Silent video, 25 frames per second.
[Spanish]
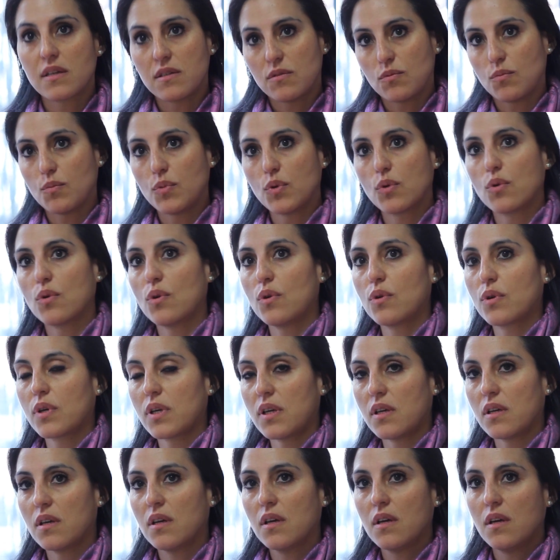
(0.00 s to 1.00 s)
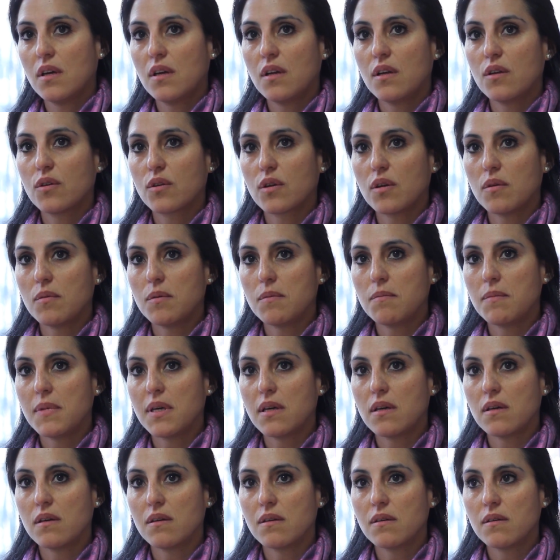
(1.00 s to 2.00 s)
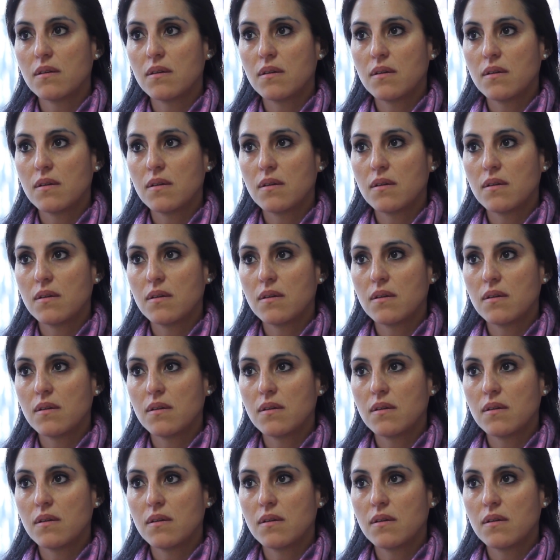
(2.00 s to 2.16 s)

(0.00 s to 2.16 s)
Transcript: que es un poco lo que, lo que a mí me,